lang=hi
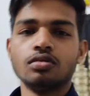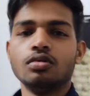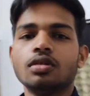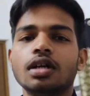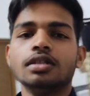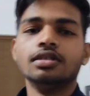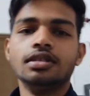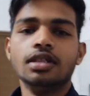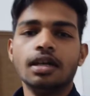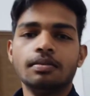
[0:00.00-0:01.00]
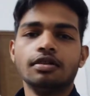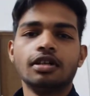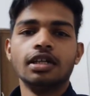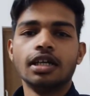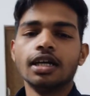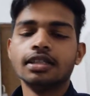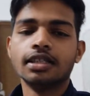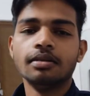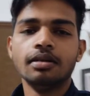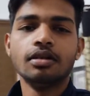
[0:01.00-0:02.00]
तो भाई ये आप लोग के लिए कैसा
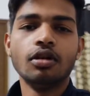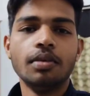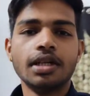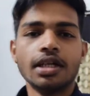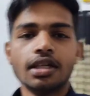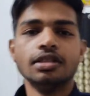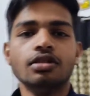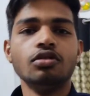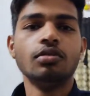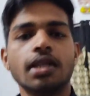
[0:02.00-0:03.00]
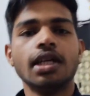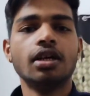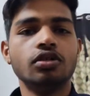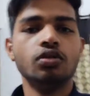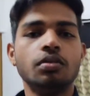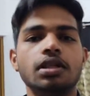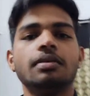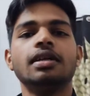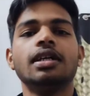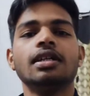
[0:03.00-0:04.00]
था भाई कमेंट करके ज़रूर बताना और जो भी था
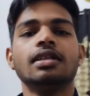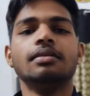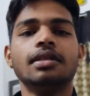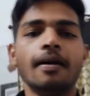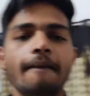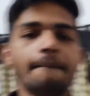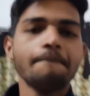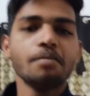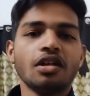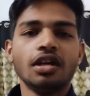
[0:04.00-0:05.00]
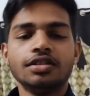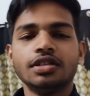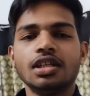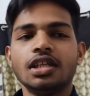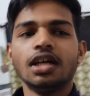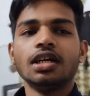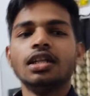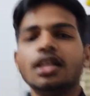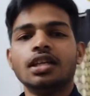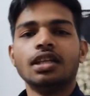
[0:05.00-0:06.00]
भाई कैसा भी था गाइस चलते हैं आके
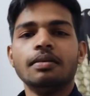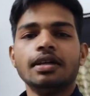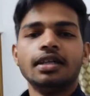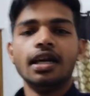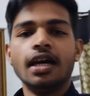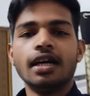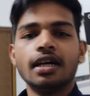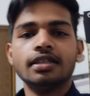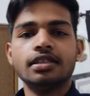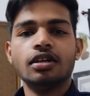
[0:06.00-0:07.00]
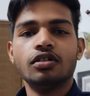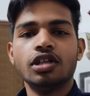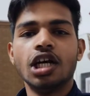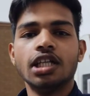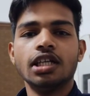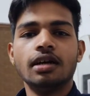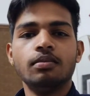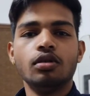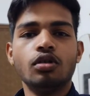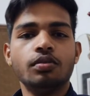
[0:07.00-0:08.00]
देखते हैं भाई क्या है कैसा है और दिखाते हैं
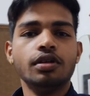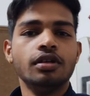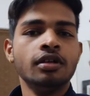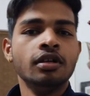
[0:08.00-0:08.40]
आप लोगों को भी